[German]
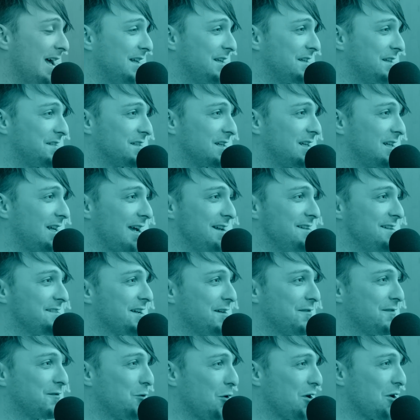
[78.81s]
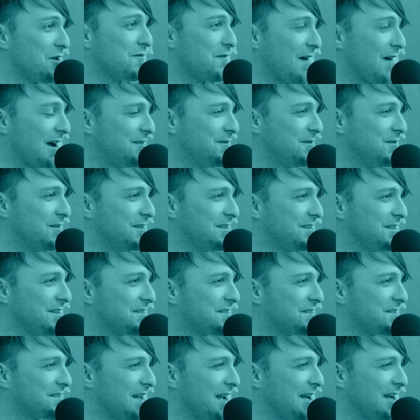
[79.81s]
dass ihre Leidenschaft neu entfacht wird, dass
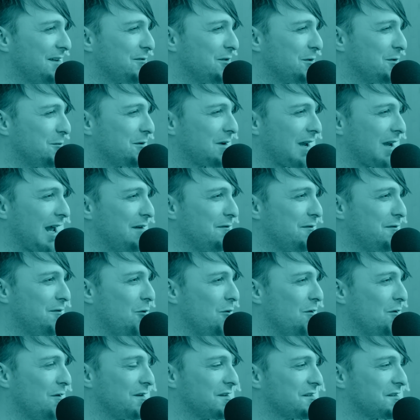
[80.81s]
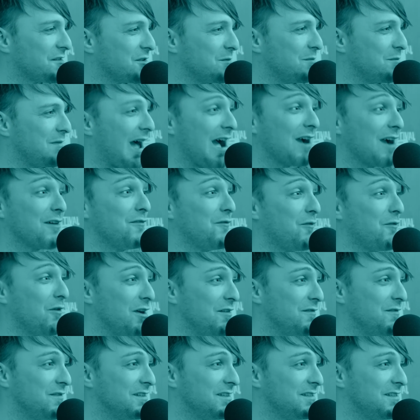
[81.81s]
es echt von einem kleinen Funken zu einem
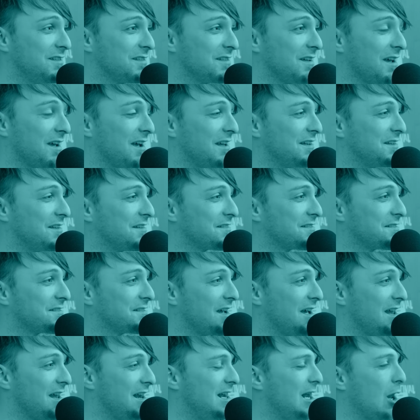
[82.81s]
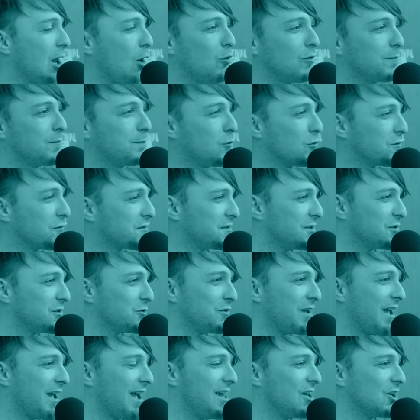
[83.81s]
Lagerfeuer wird, äh, das äh, laut brutzelt und
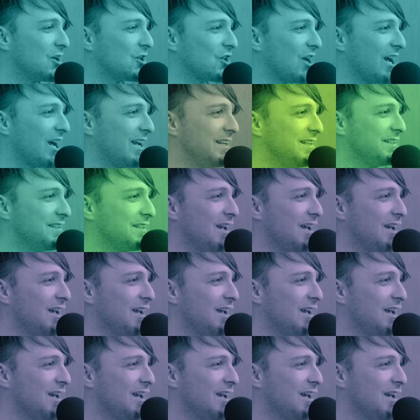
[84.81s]
hell scheint